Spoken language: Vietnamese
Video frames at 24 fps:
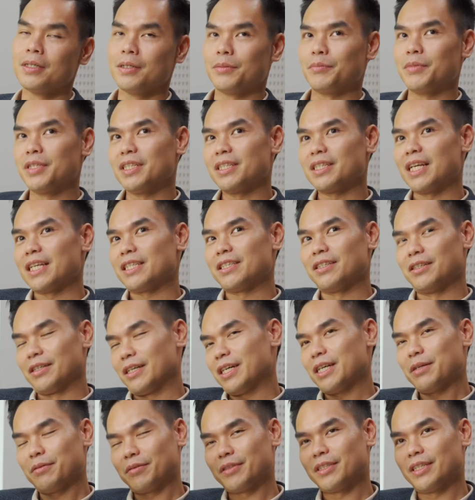bây giờ giả sử
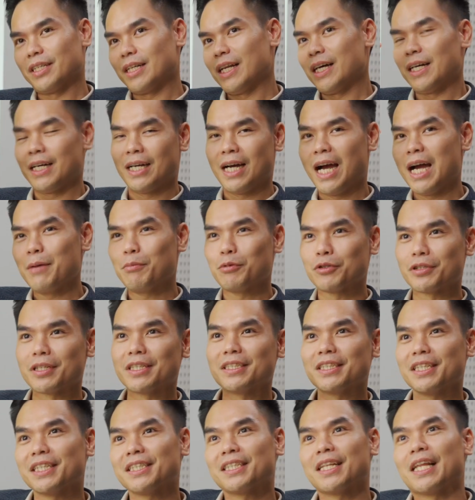ấy, chỉ là
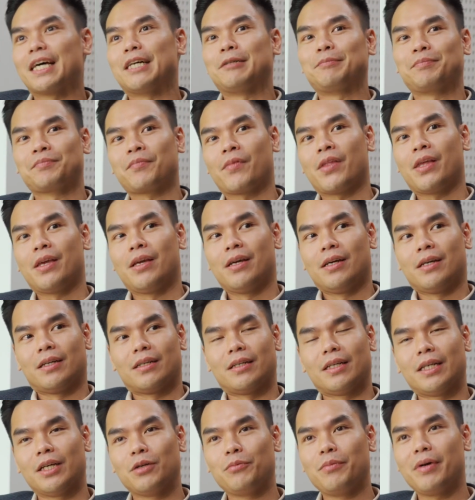hypothesis là
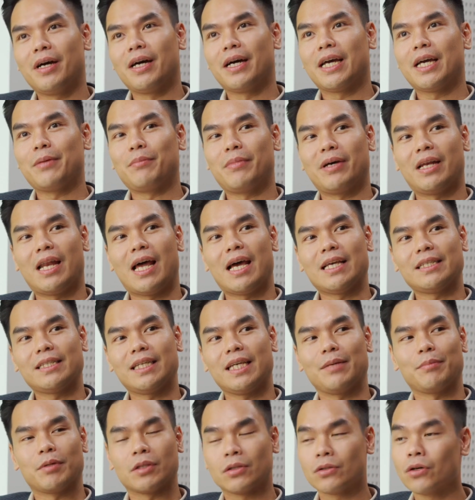nếu mà em mà lái
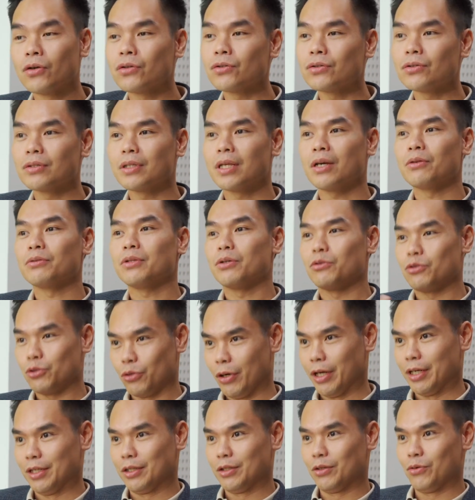xe mà tốt theo ừ. tiêu
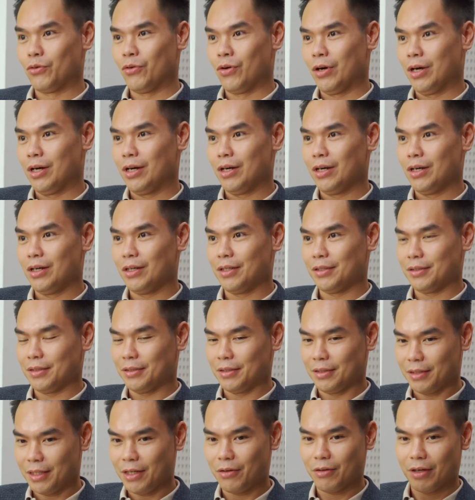chuẩn của
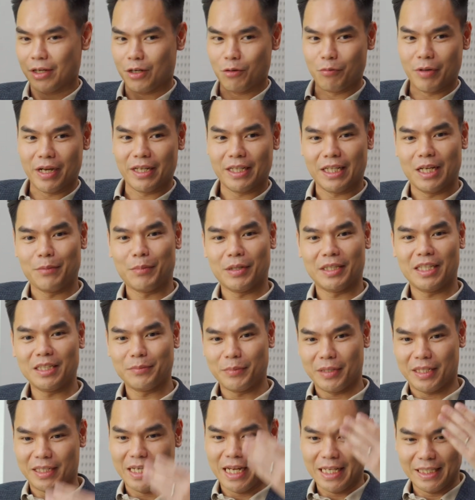ừ. theo cái công nghệ telematics
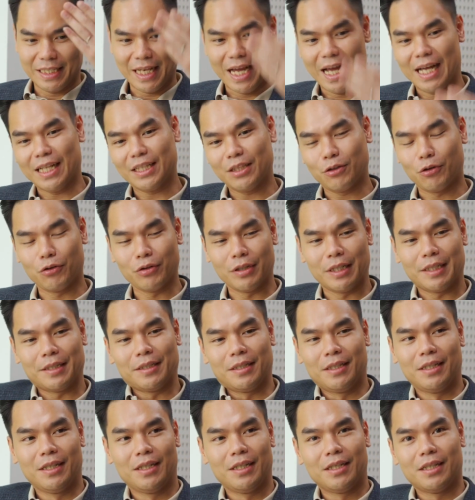mà đánh giá tốt này
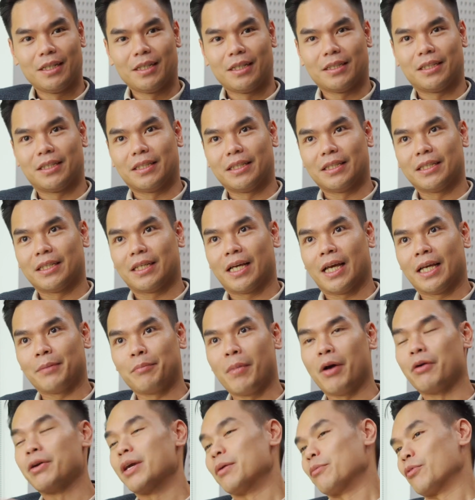thì cái
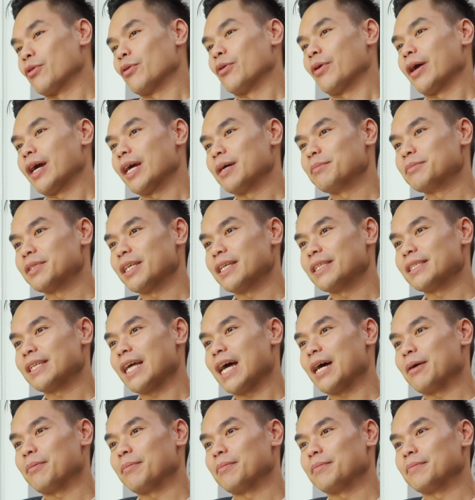bảo hiểm của em sẽ
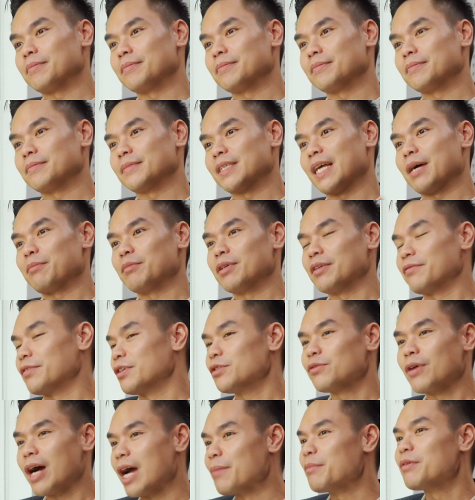giảm giảm được ví
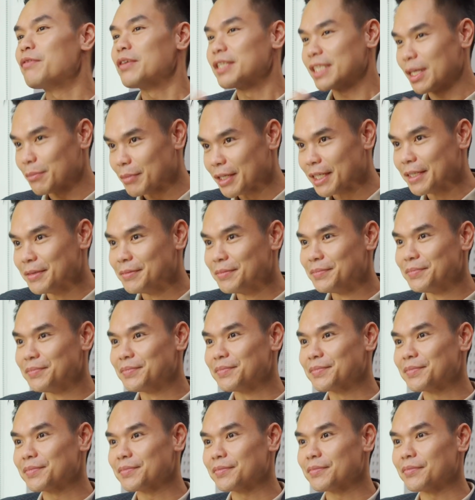dụ 20% đi.
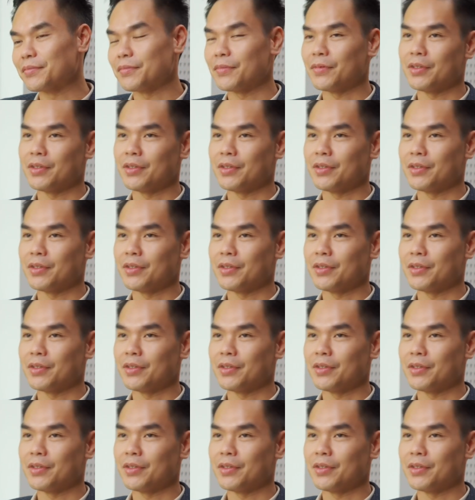Ừ. ừ.